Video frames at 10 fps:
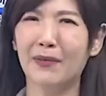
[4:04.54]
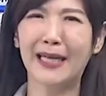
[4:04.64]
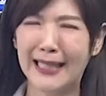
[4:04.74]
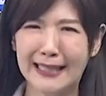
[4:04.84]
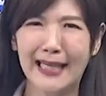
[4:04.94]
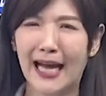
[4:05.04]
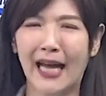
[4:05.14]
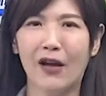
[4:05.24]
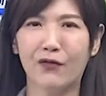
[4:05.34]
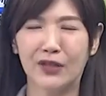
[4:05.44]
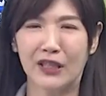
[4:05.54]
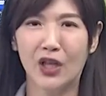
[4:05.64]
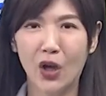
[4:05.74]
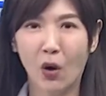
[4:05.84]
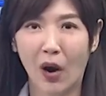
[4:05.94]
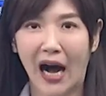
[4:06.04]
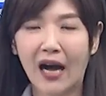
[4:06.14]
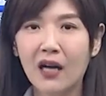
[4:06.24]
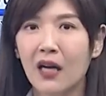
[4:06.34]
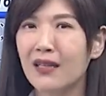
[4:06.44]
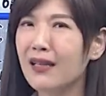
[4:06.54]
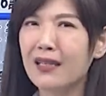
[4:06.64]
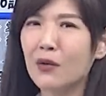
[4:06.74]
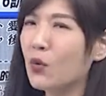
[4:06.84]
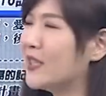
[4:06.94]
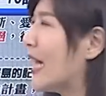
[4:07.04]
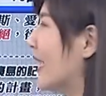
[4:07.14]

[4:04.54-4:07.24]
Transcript: 那边跟你现在还 F 十六啊？各个国家，